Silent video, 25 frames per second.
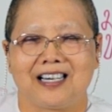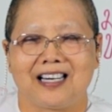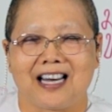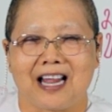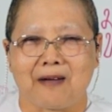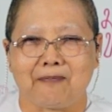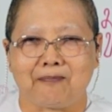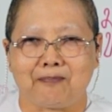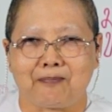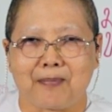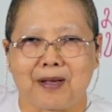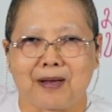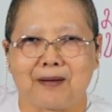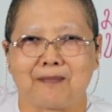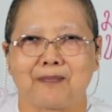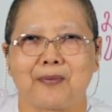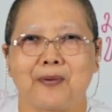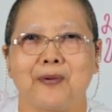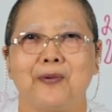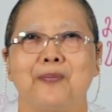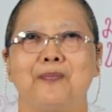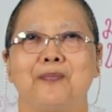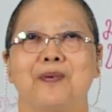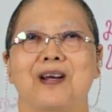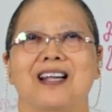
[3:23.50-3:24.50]
และเป็น
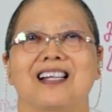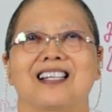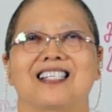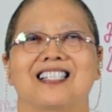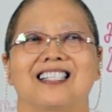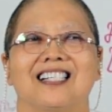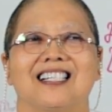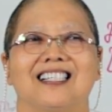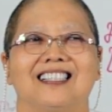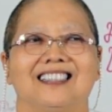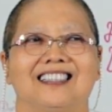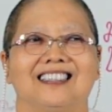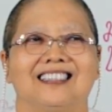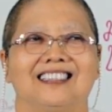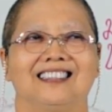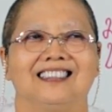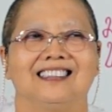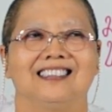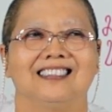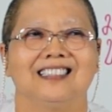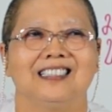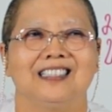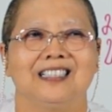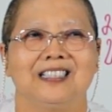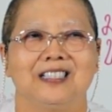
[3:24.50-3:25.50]
ผู้ประเสริฐ
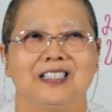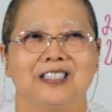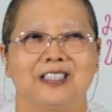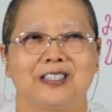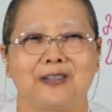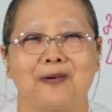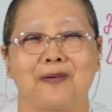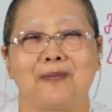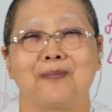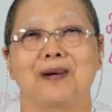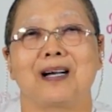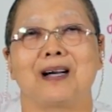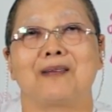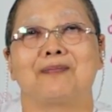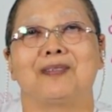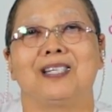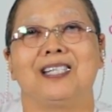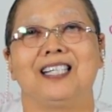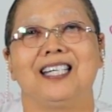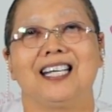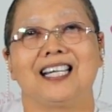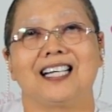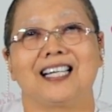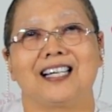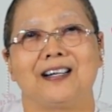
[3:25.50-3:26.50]
สมกับ
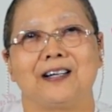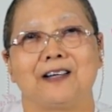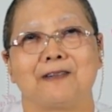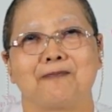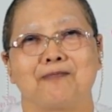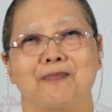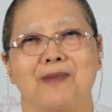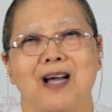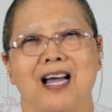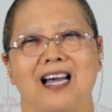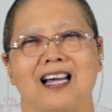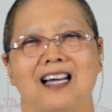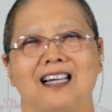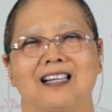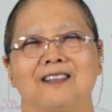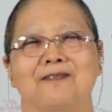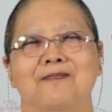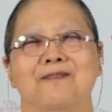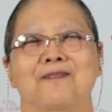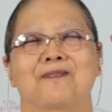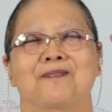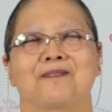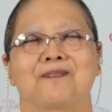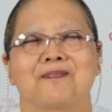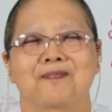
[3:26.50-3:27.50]
ที่ได้เกิดมา
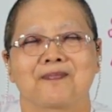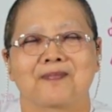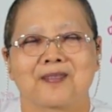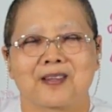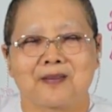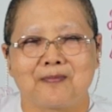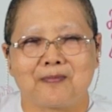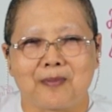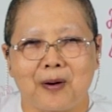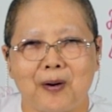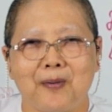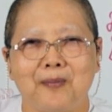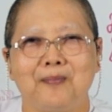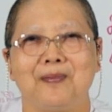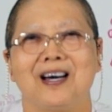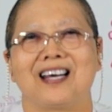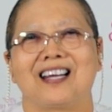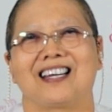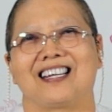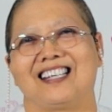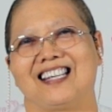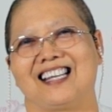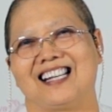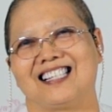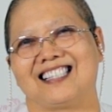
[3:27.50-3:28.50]
พบอ
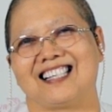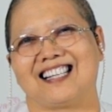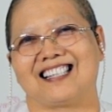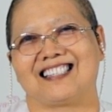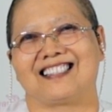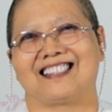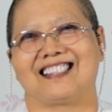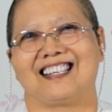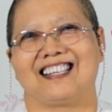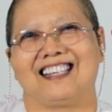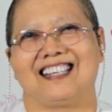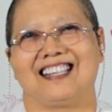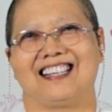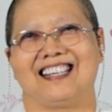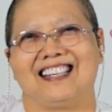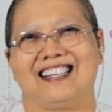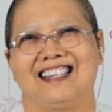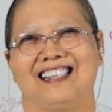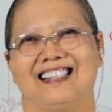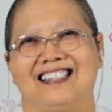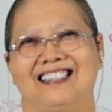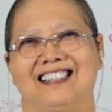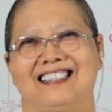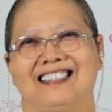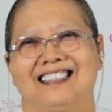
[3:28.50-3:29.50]
ริยสัจสี่
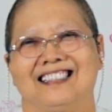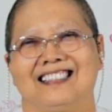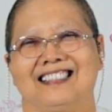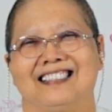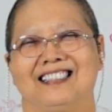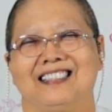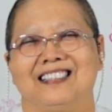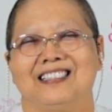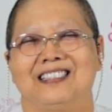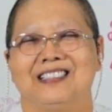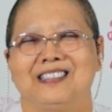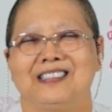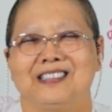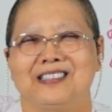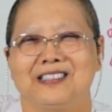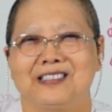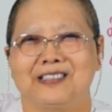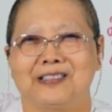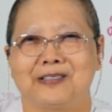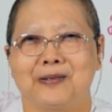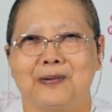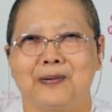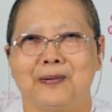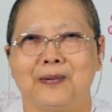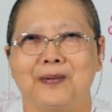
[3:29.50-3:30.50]

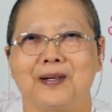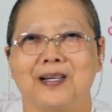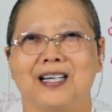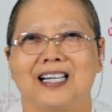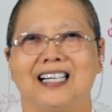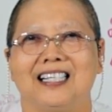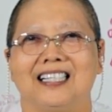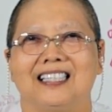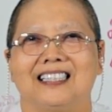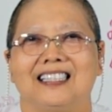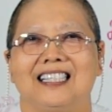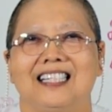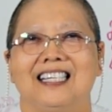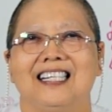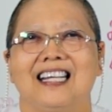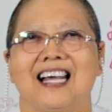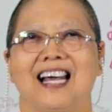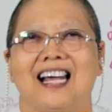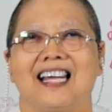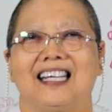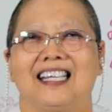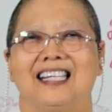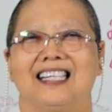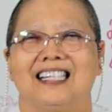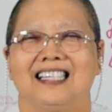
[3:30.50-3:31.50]
ทุกเกิดที่ไห
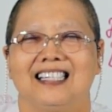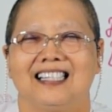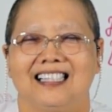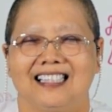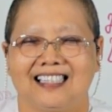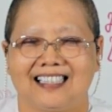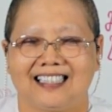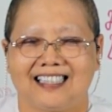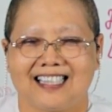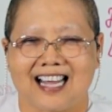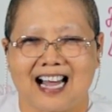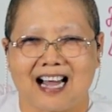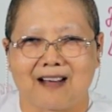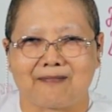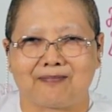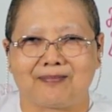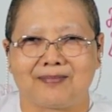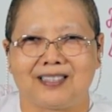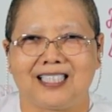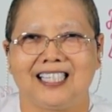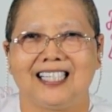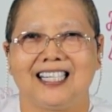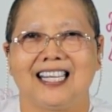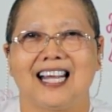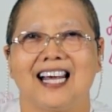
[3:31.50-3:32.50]
น ดับ
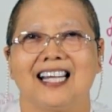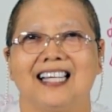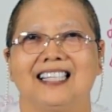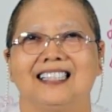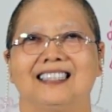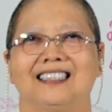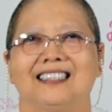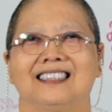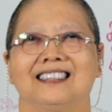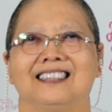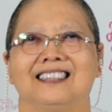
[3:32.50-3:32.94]
ที่นั่น